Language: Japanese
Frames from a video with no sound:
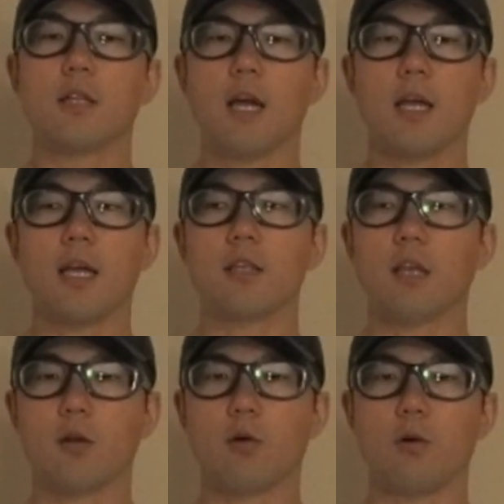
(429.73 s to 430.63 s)
大
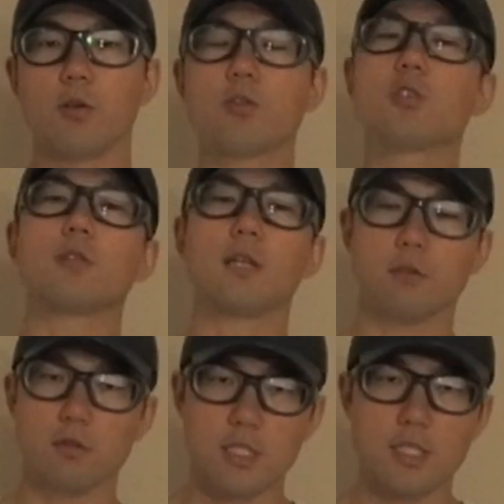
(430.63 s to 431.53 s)
変あの優秀な
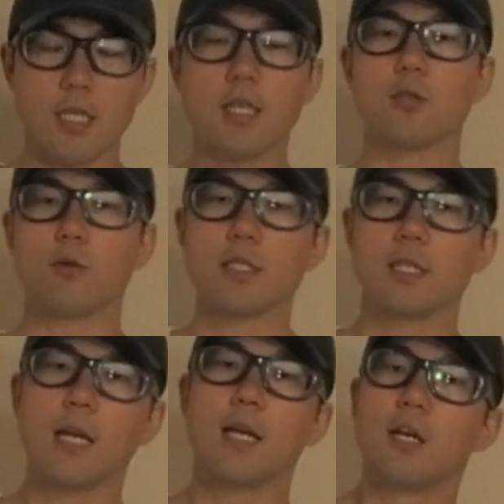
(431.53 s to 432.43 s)
数字なんだそうで
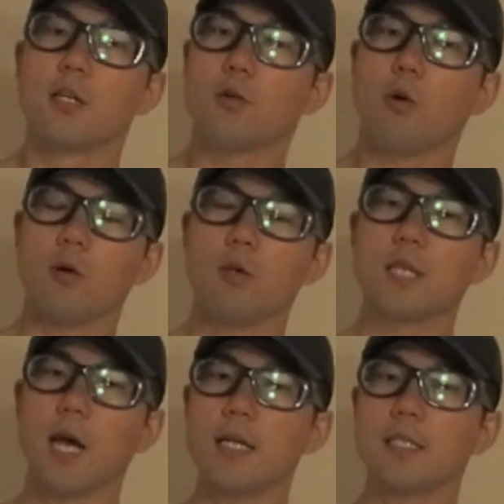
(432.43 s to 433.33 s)
すね。ここの
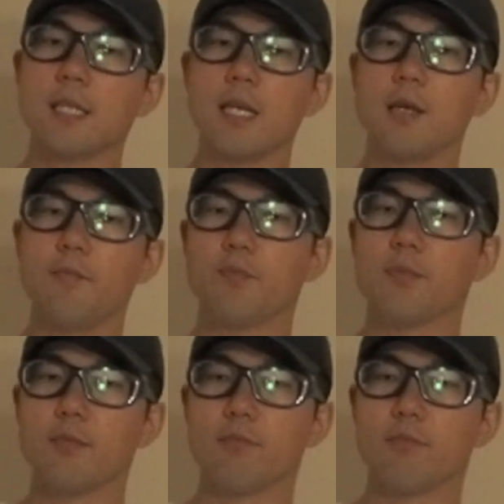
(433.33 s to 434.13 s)
再生